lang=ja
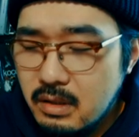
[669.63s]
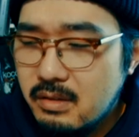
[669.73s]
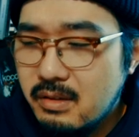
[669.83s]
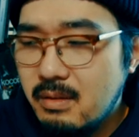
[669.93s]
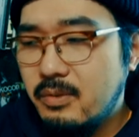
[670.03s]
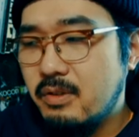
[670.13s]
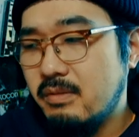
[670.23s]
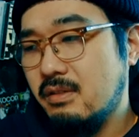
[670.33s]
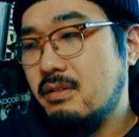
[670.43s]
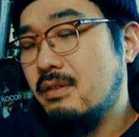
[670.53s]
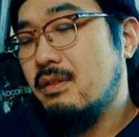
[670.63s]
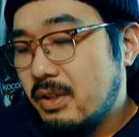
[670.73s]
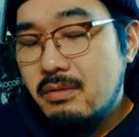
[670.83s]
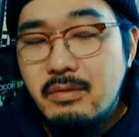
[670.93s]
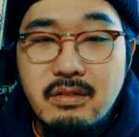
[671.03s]
イースタンプロミスの
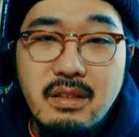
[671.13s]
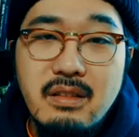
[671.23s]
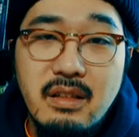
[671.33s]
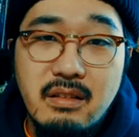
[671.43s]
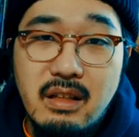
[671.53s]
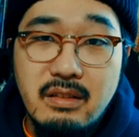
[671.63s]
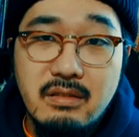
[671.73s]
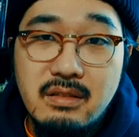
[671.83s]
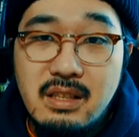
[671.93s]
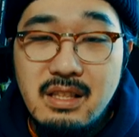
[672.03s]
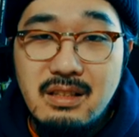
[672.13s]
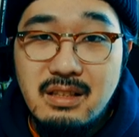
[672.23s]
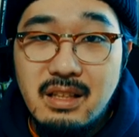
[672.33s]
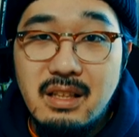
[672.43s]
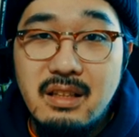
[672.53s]
ビゴモーテンセのあの、儀
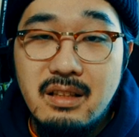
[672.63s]
式